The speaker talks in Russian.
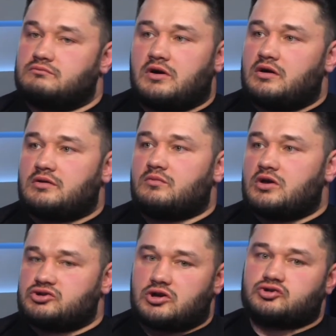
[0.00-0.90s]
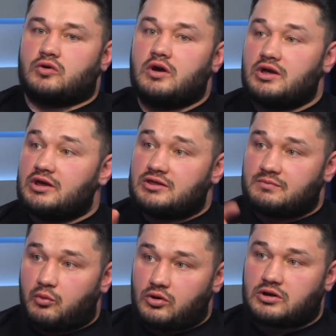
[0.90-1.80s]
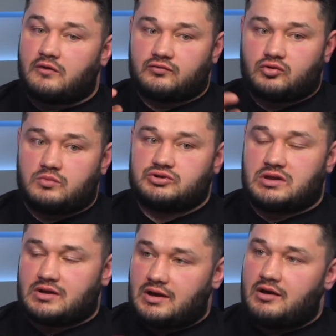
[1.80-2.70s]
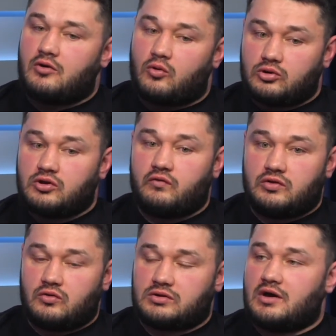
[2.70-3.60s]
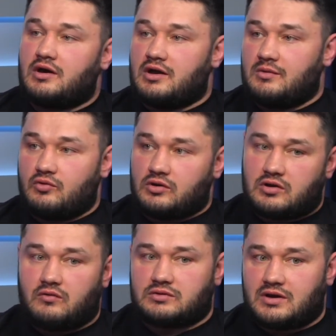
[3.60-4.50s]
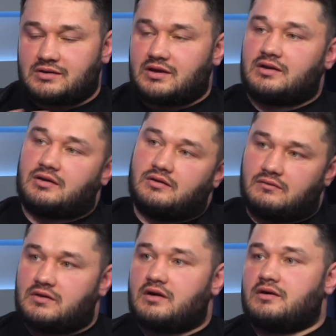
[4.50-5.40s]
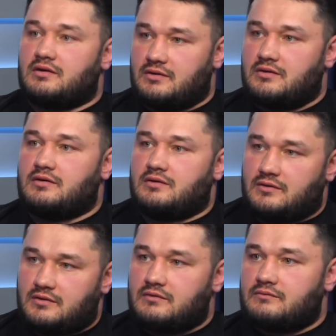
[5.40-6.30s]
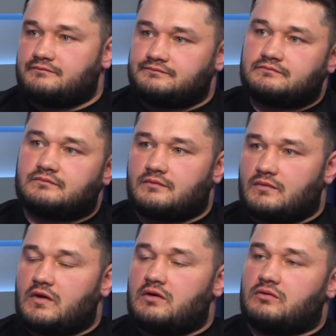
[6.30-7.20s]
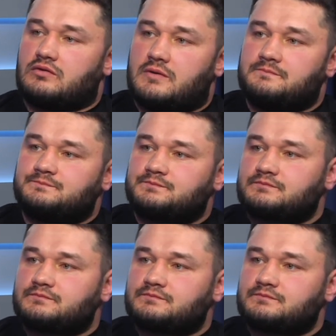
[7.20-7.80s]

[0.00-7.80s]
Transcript: Поэтому я считаю, что и спорт в том числе, он уведет ребенка вот от этой всякой ерунды.